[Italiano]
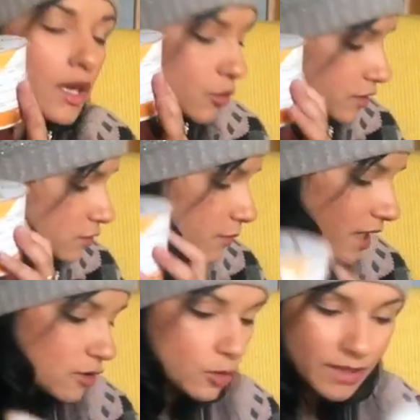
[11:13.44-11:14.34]
questo me
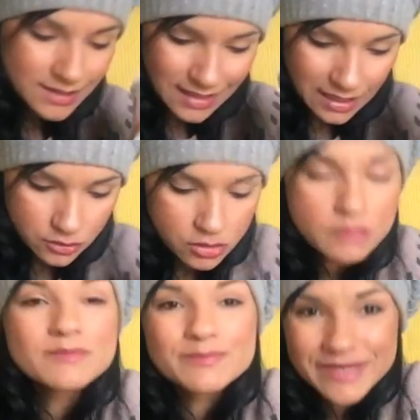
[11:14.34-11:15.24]
l'hanno
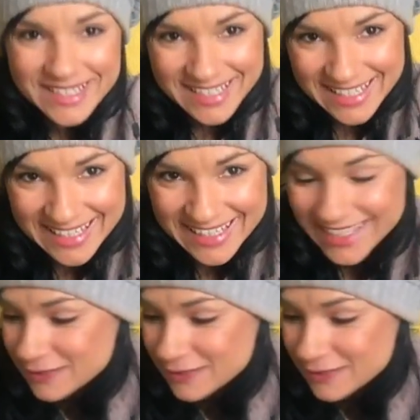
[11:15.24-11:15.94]
mandato perché